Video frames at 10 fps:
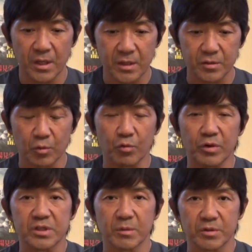その応
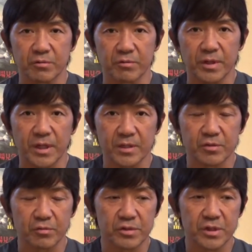援しますので
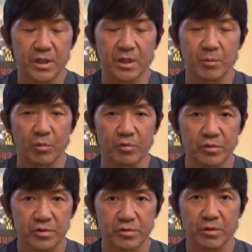その力がもの
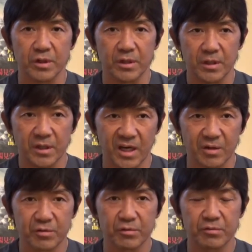すごい
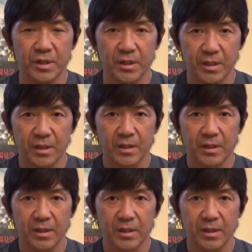迫力で